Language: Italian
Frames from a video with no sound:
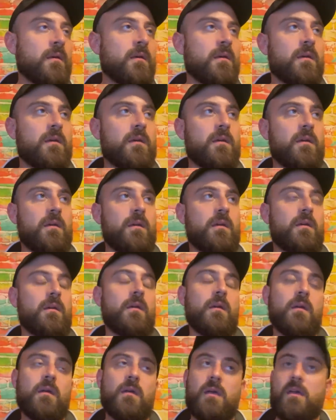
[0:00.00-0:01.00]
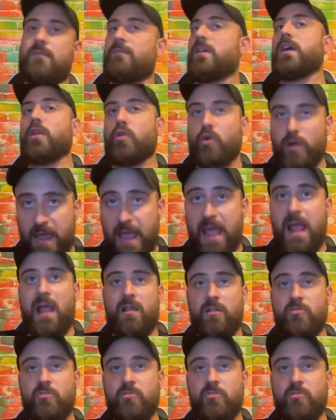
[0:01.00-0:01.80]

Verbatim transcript: eh, è vero che